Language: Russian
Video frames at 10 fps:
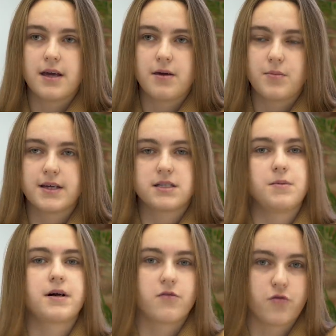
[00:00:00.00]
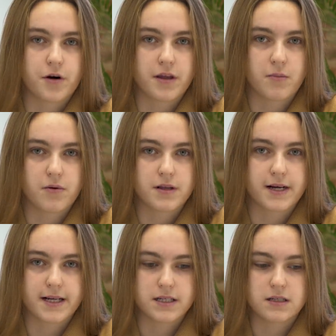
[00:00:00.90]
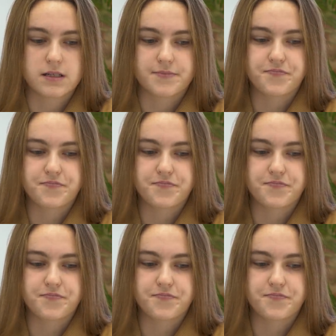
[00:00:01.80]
и мне с ними комфортнее было находиться.